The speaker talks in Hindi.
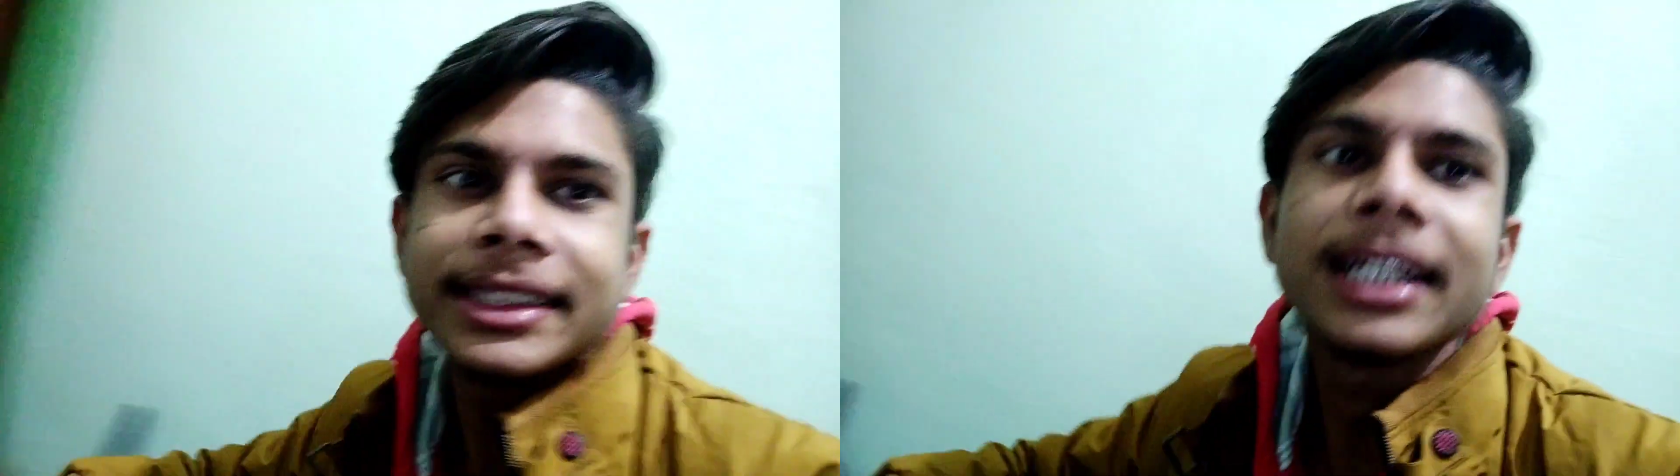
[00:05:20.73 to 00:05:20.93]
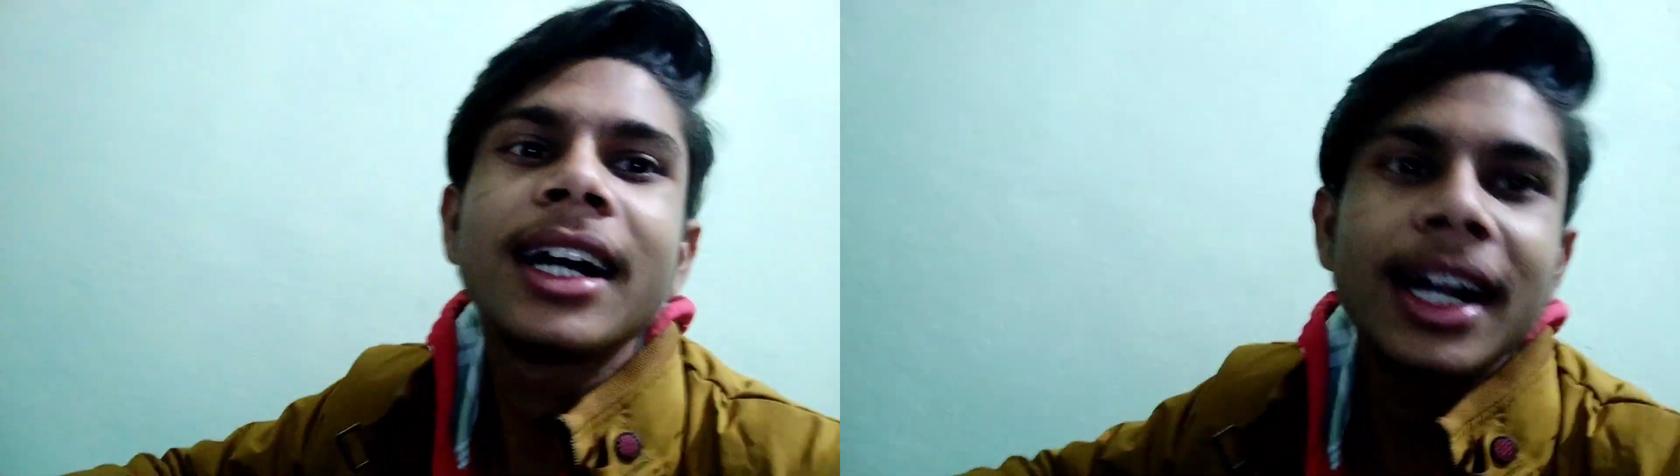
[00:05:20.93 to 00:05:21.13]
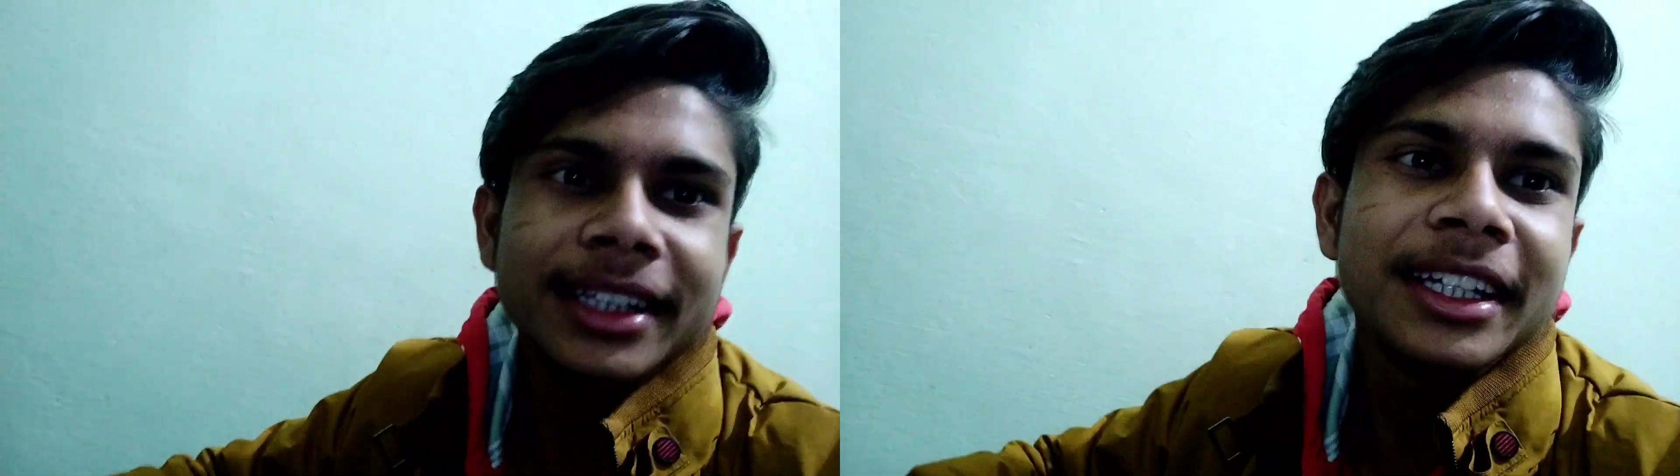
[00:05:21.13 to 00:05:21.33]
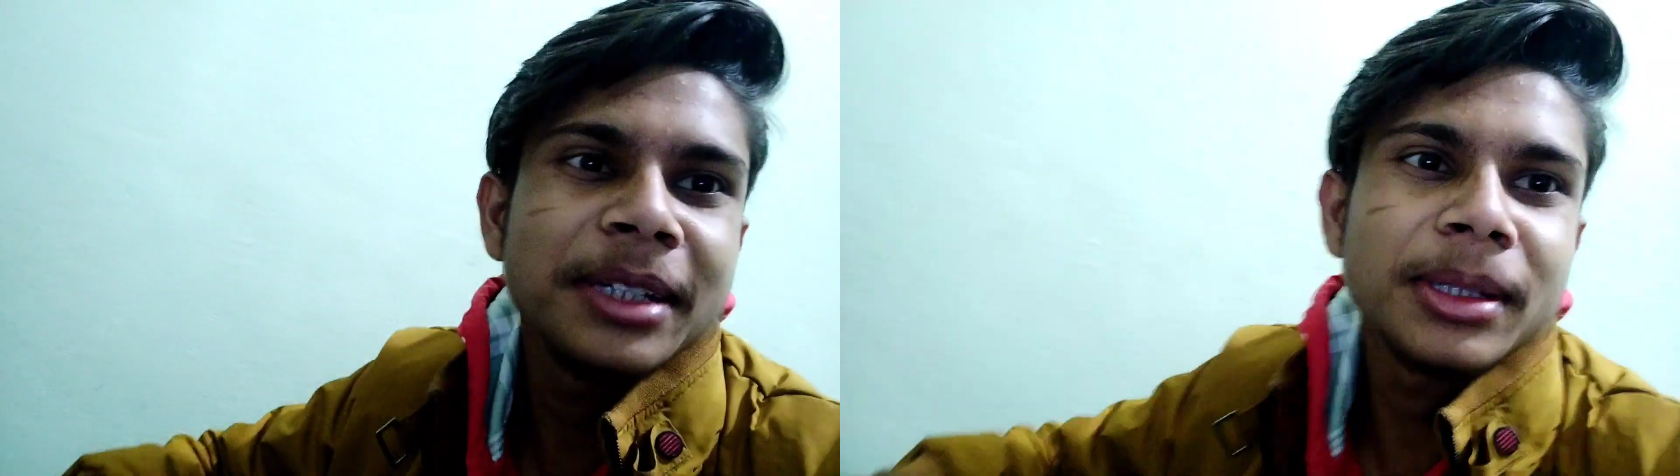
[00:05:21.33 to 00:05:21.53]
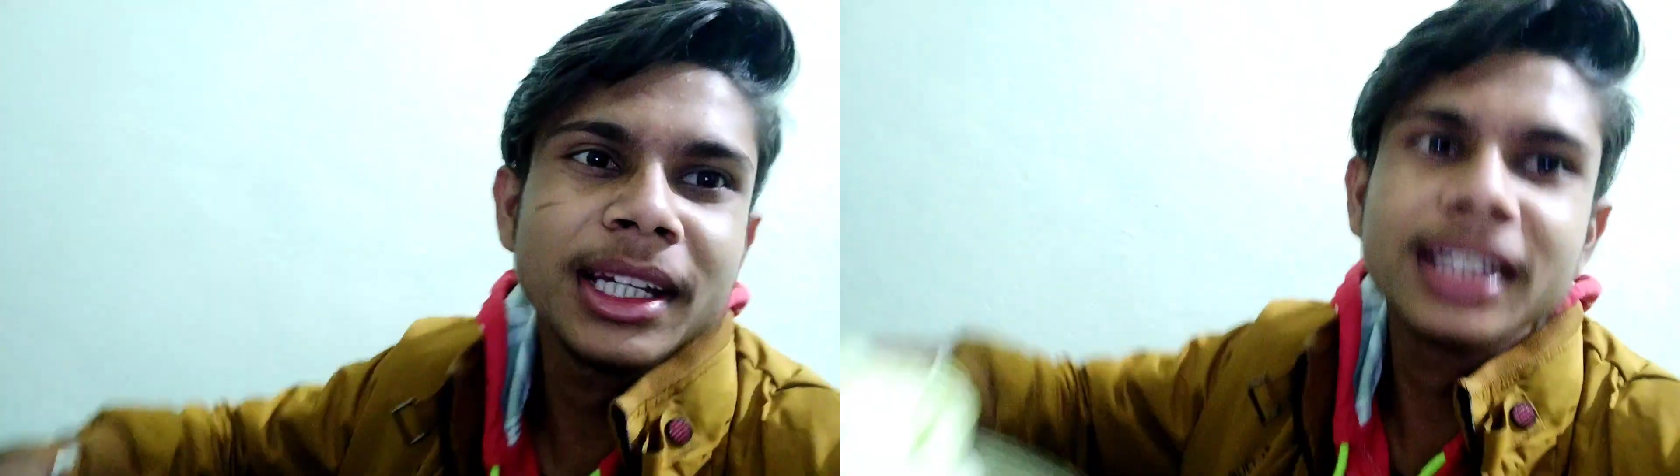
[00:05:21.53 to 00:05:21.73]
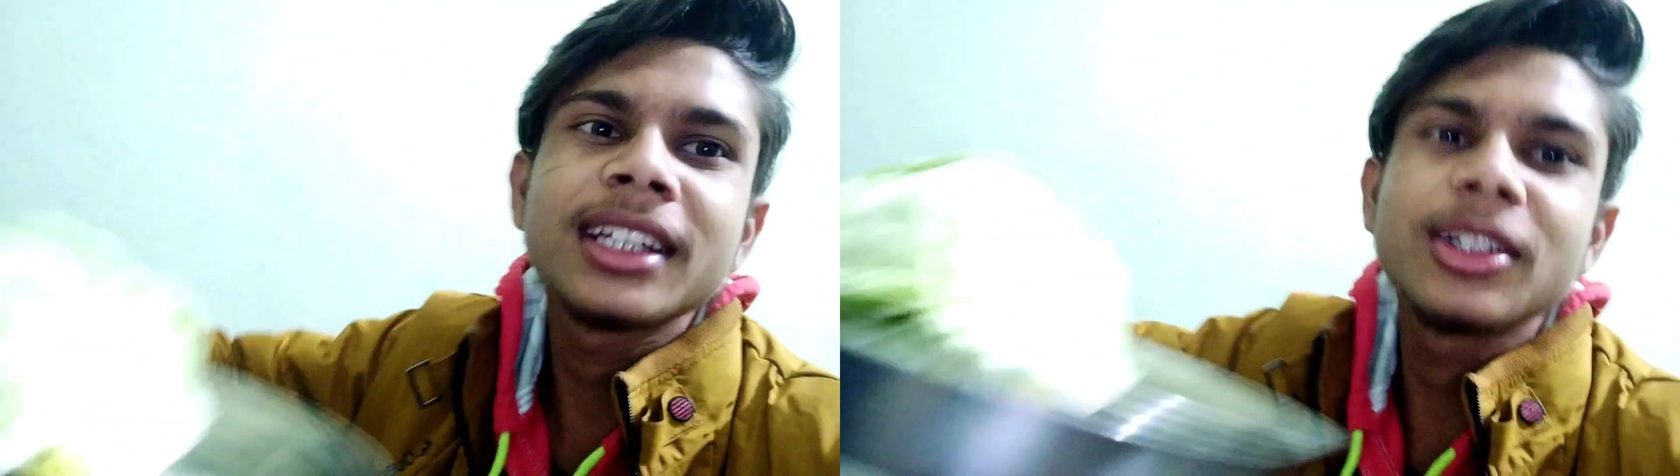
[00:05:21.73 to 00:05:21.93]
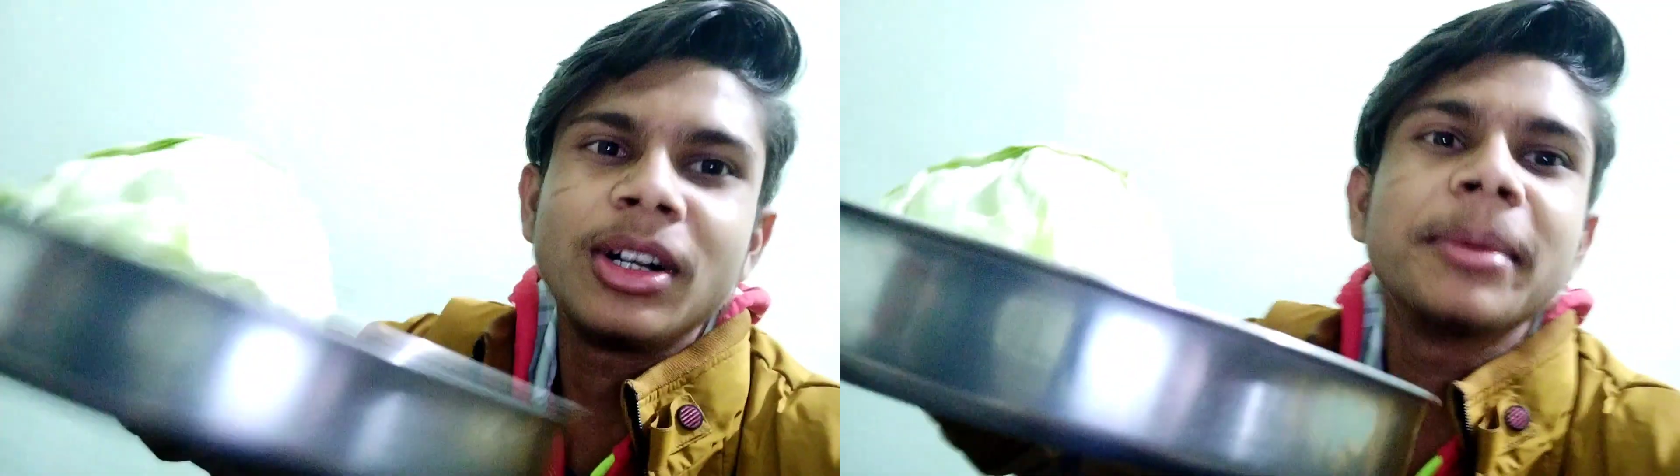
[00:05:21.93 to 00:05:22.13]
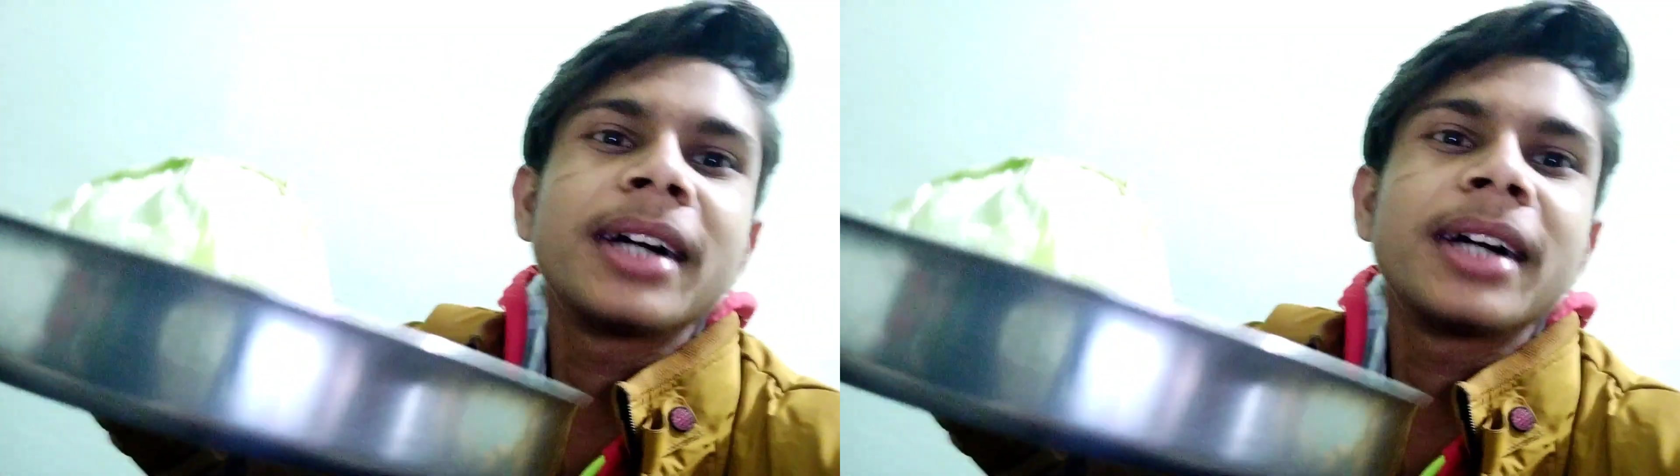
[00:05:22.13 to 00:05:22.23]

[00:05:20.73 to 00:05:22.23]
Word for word: ऐसे काटते नहीं बन रहा था देखो